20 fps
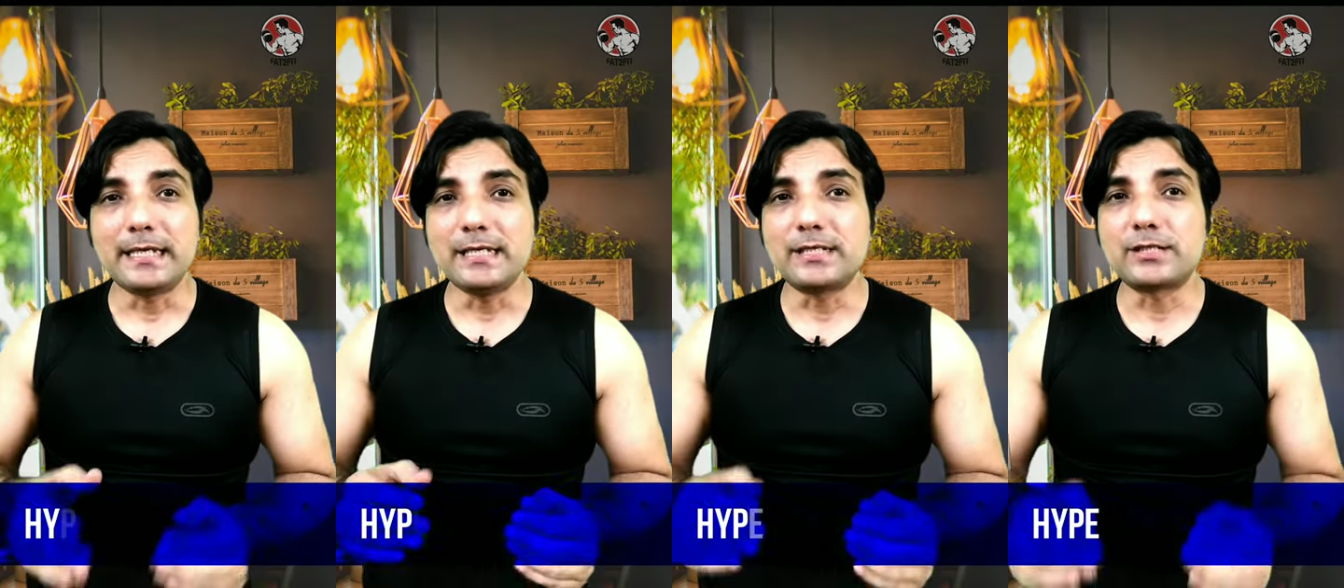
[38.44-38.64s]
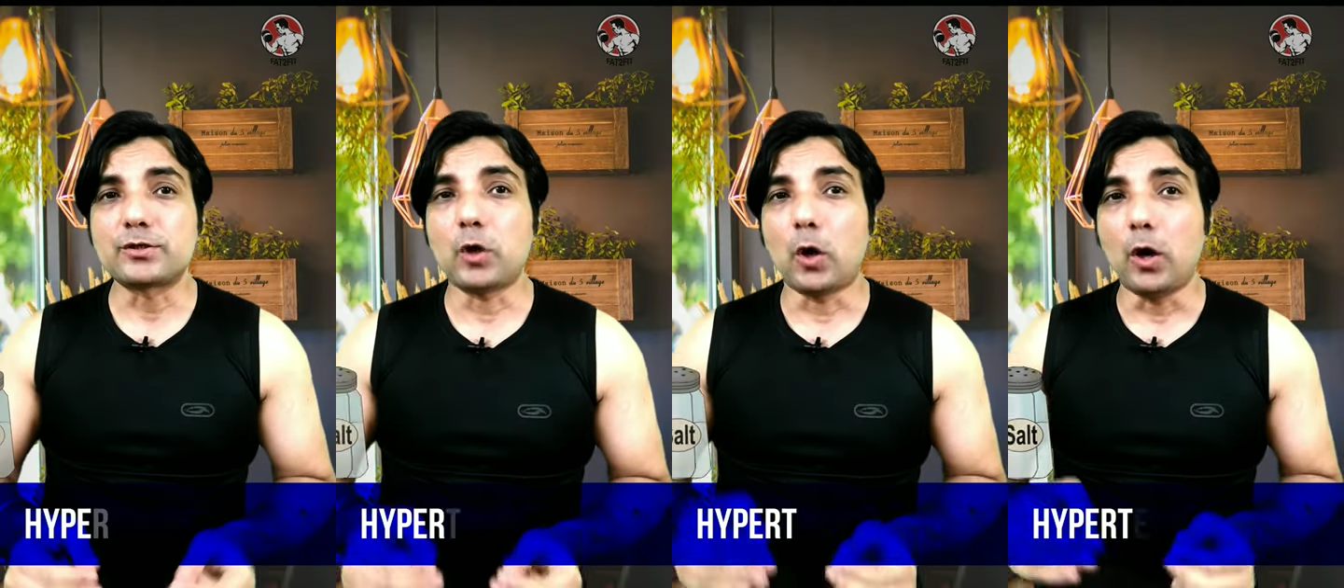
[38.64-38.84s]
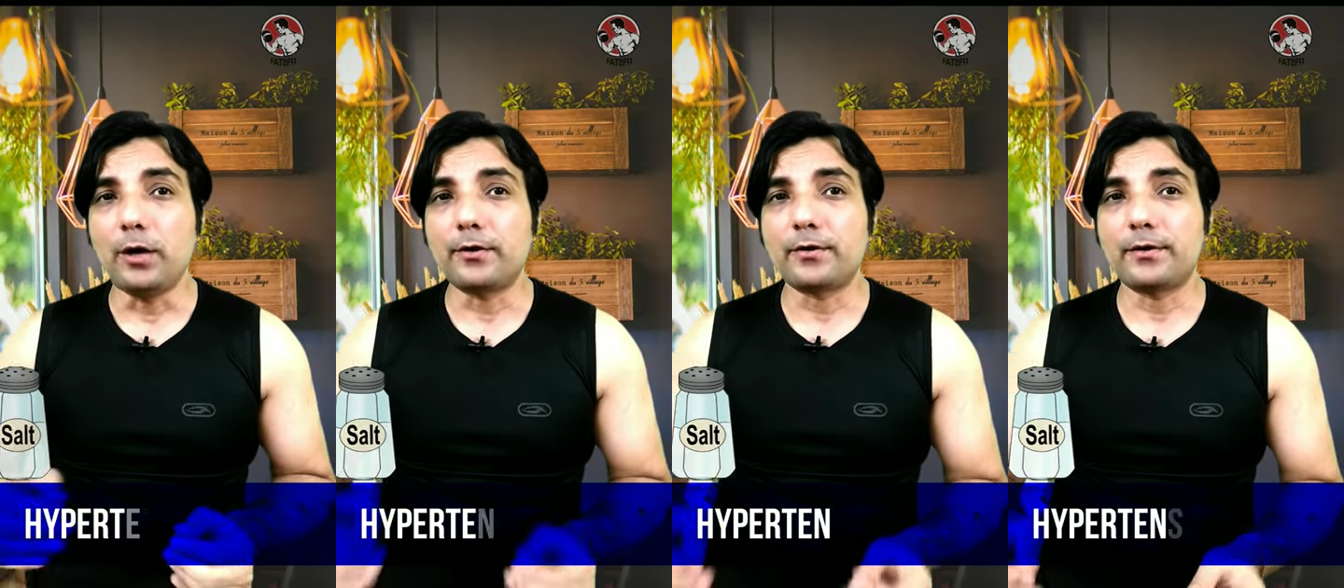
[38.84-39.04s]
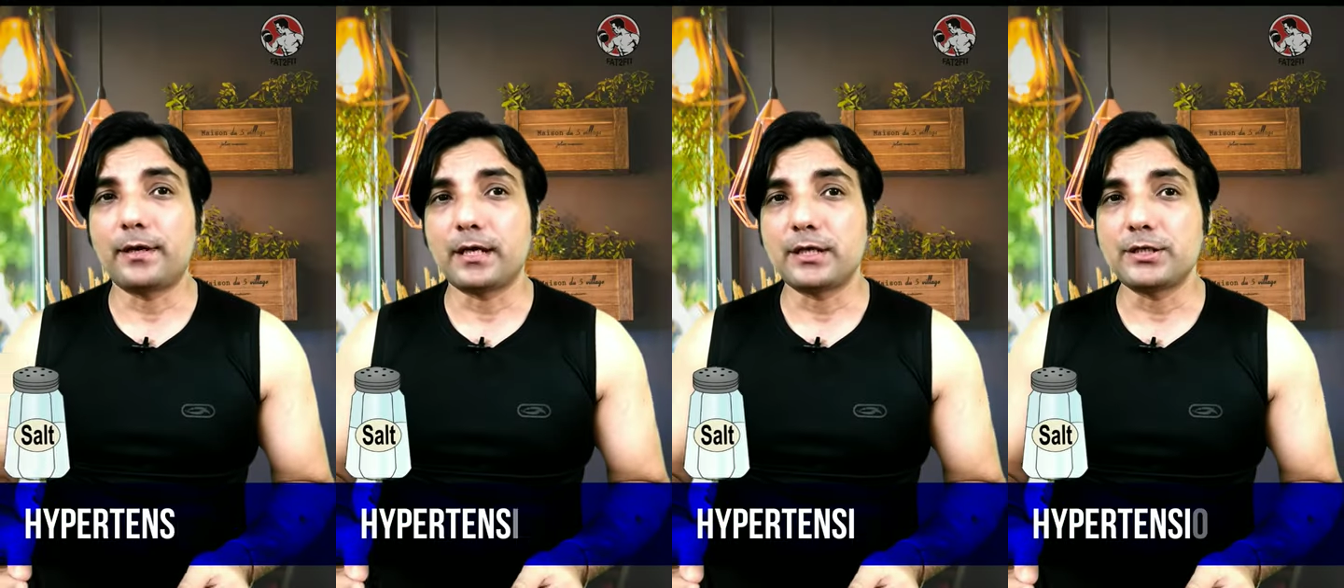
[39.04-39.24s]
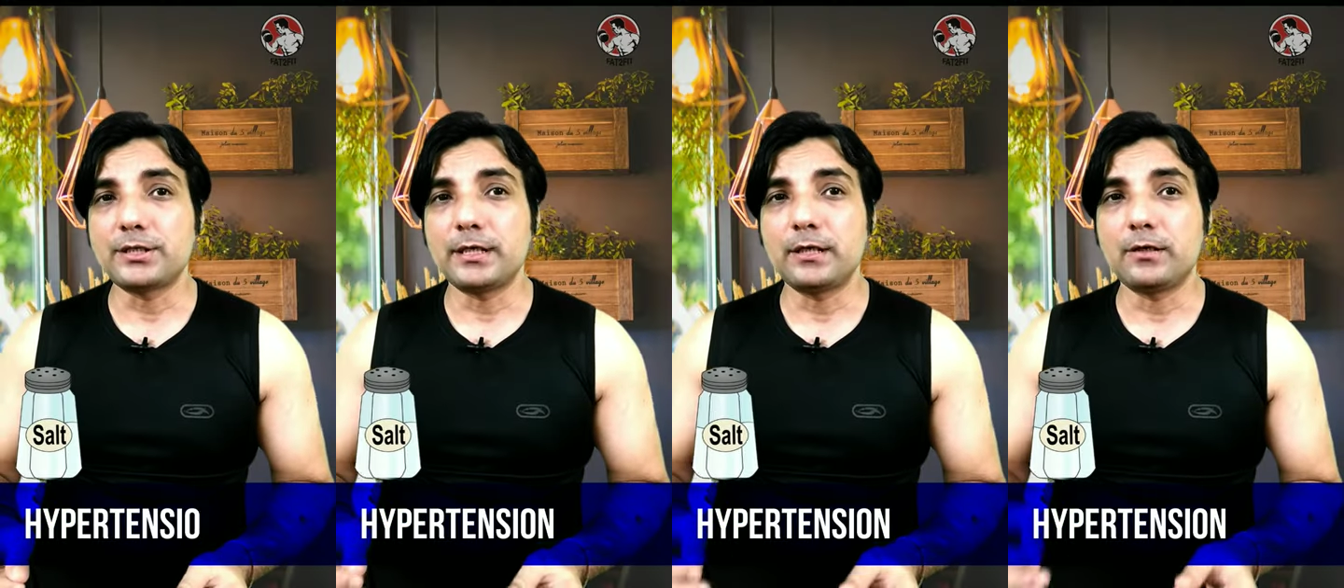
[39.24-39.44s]
कि सॉल्ट
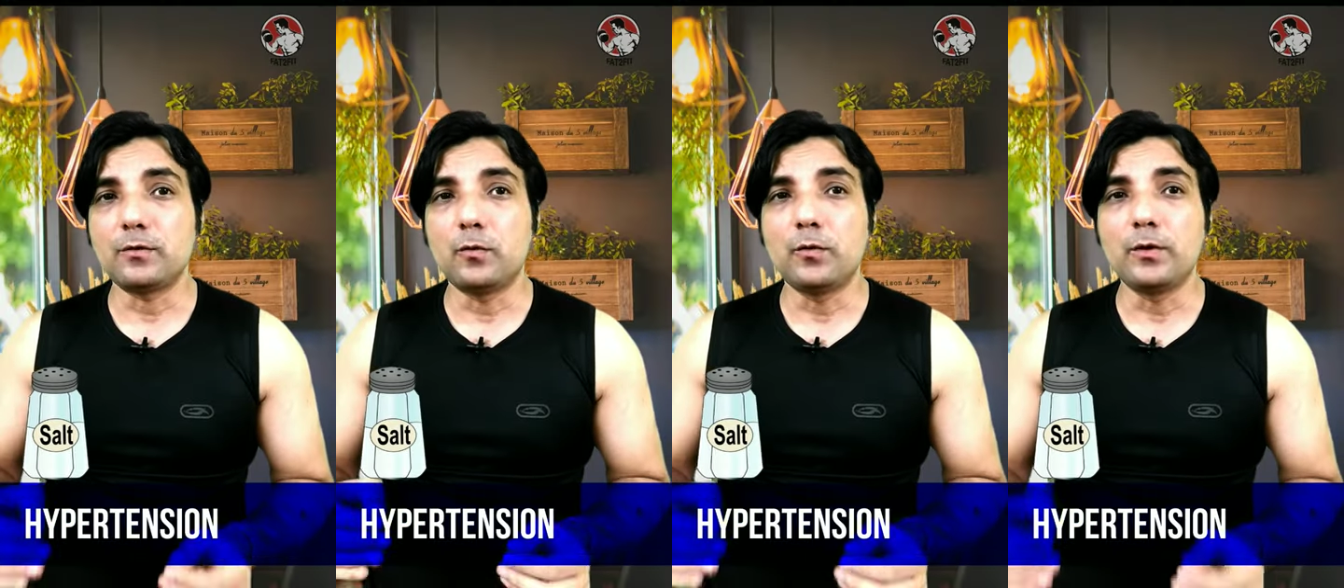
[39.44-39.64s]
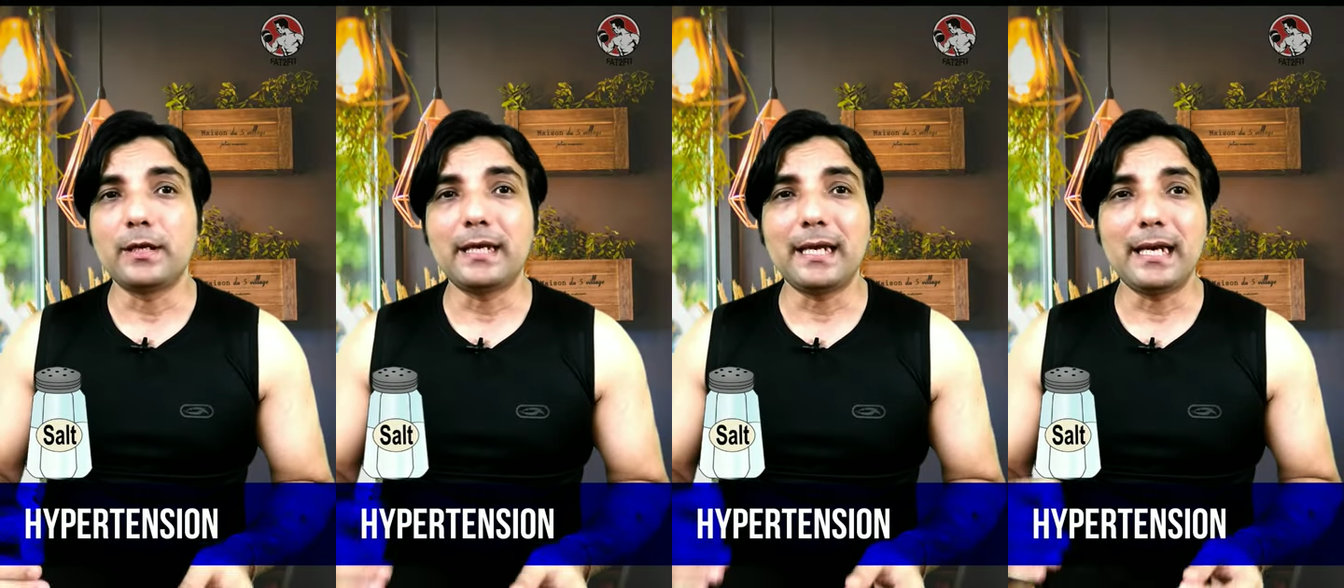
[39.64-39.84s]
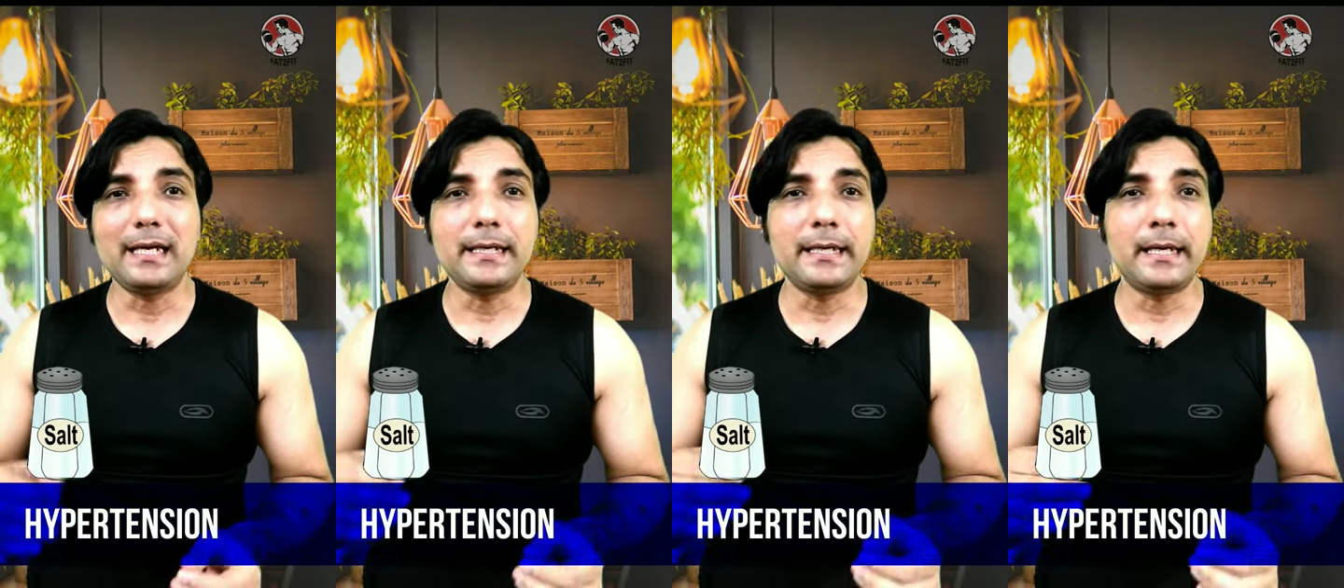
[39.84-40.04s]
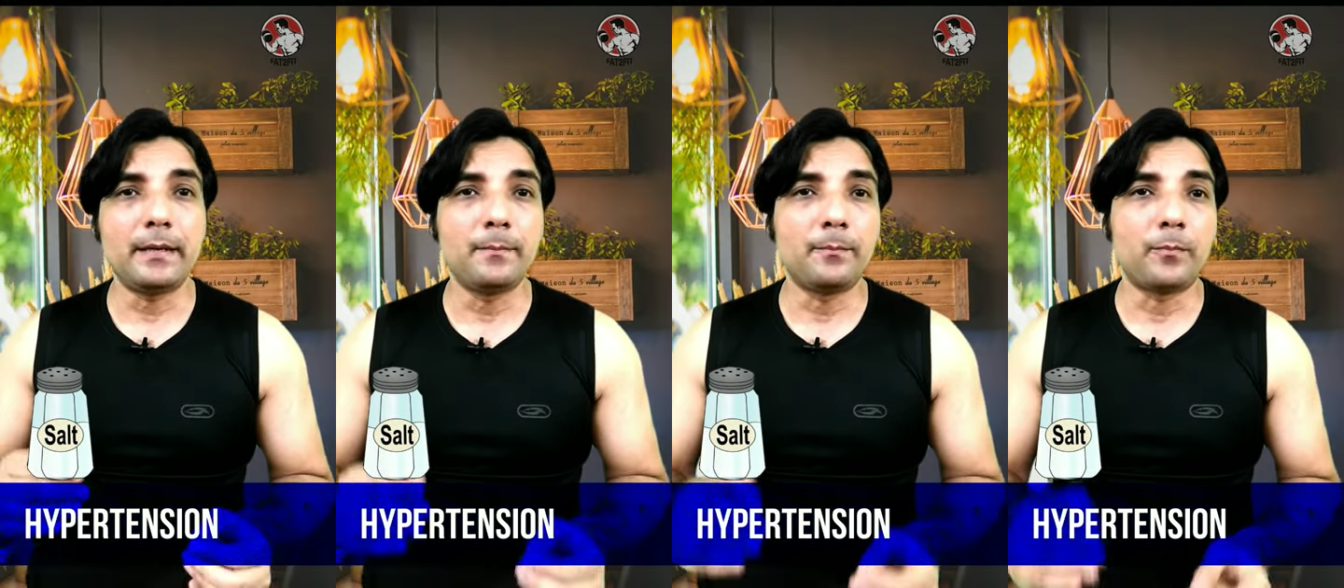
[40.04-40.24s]
रिडक्शन उनके लिए